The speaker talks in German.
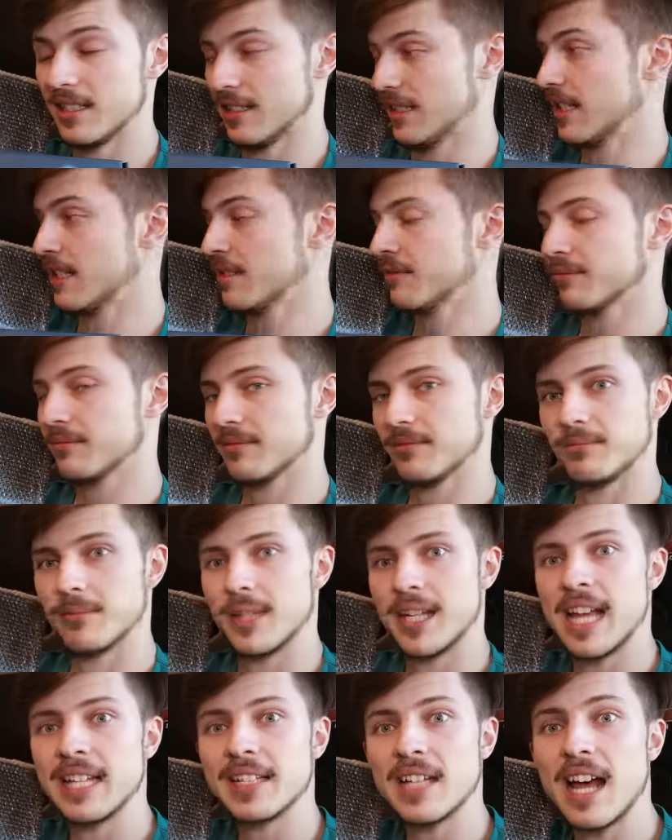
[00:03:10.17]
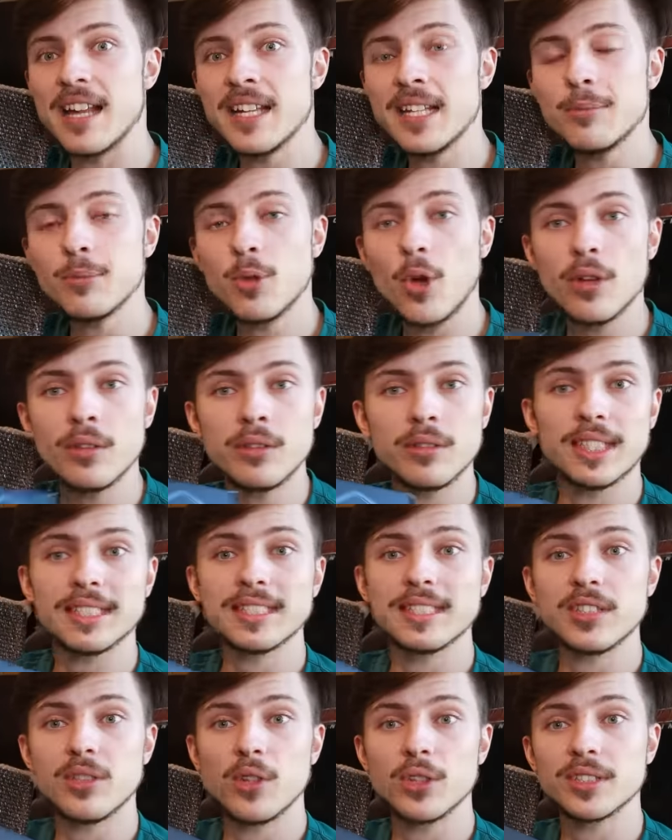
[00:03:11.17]
Ja, man hätte annehmen können,
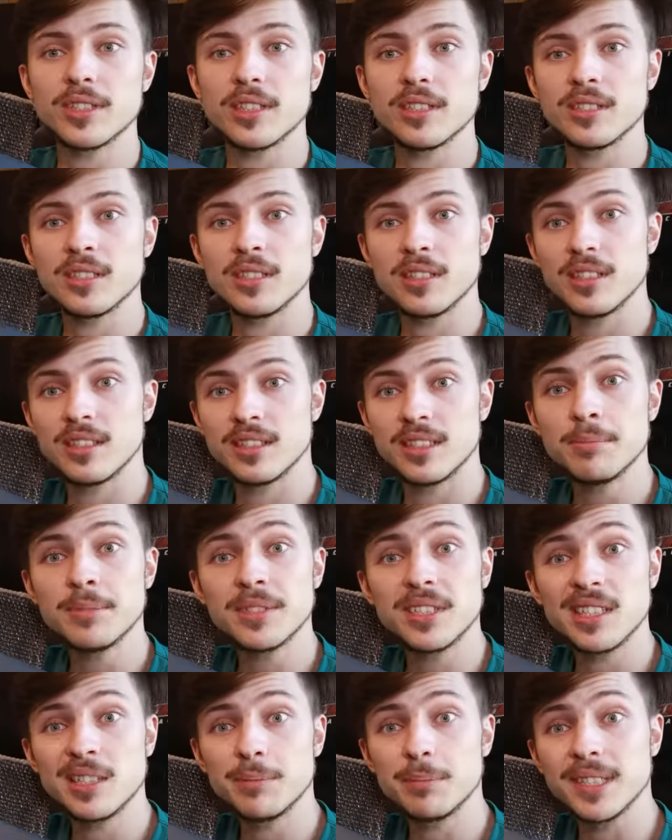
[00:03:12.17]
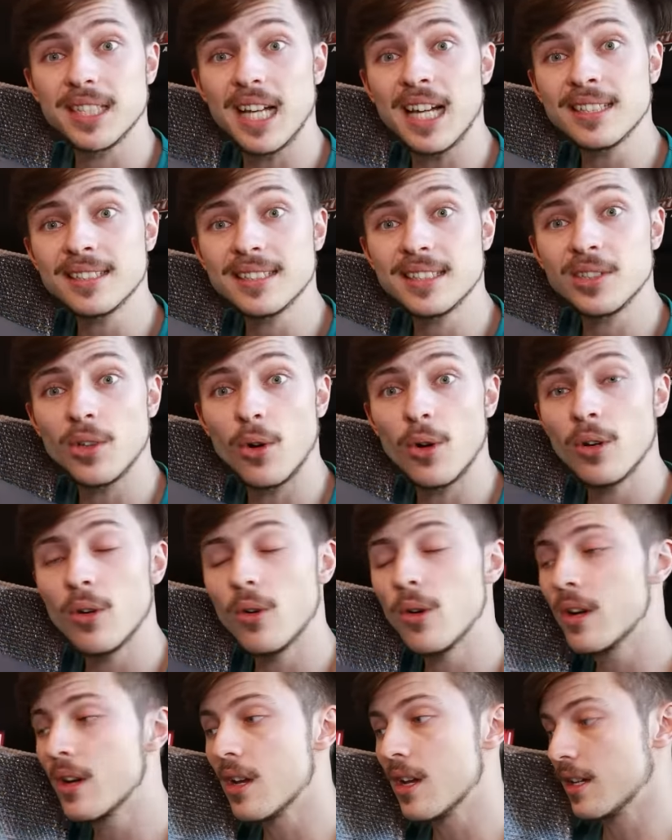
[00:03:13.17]
das Ding kostet äh, 70 bis 80
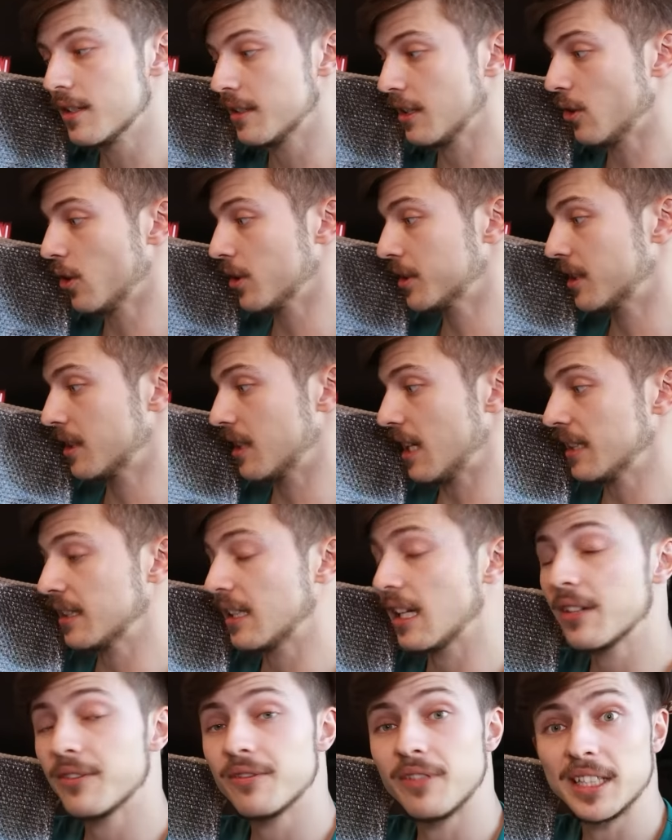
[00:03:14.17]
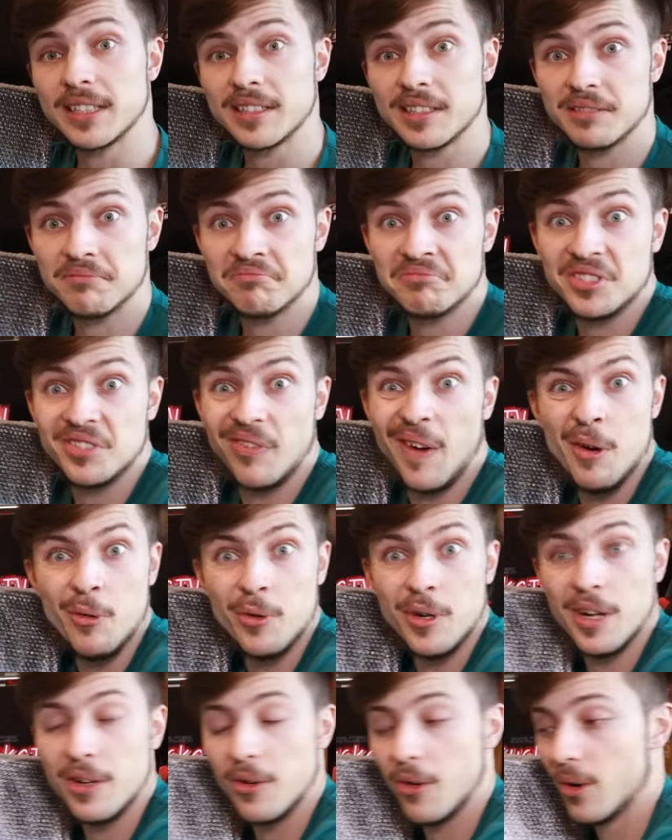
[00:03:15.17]
Euro, dann kostet das Ding fast
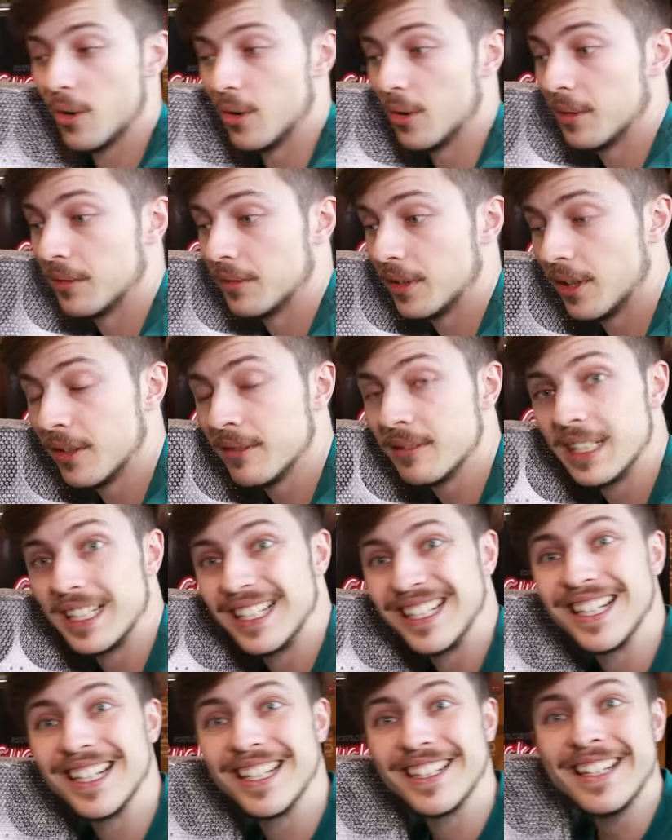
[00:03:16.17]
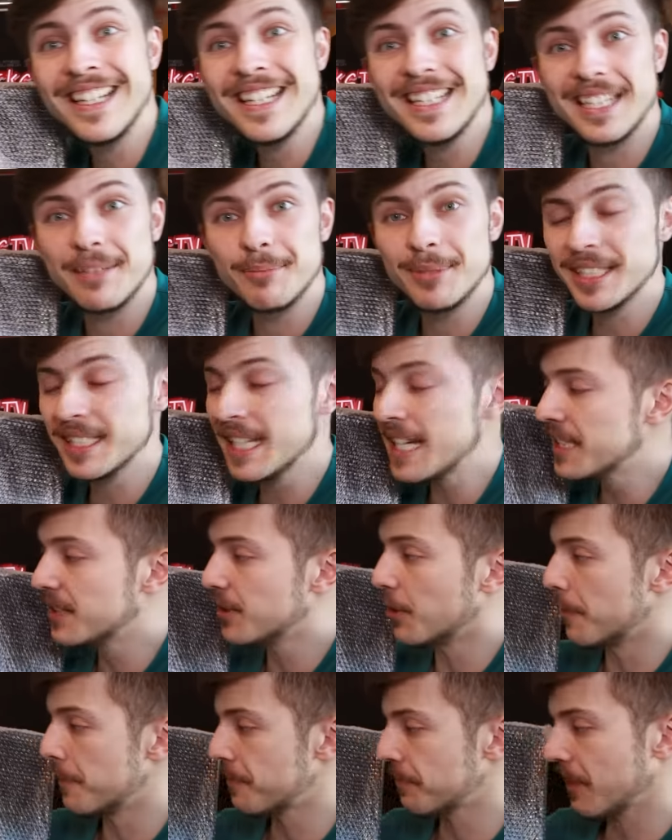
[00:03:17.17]
200 Euro. Ne? Nee, dem ist nicht
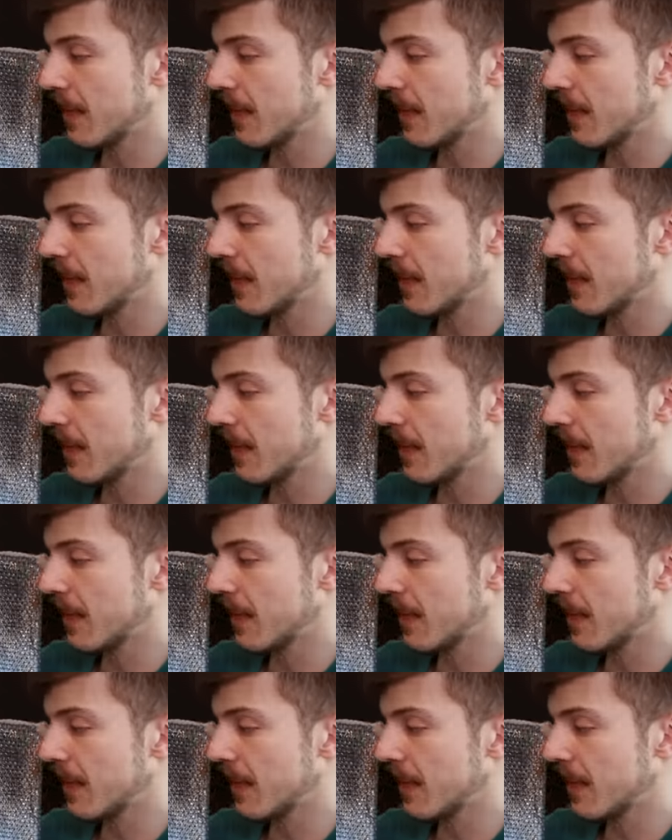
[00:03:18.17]
so.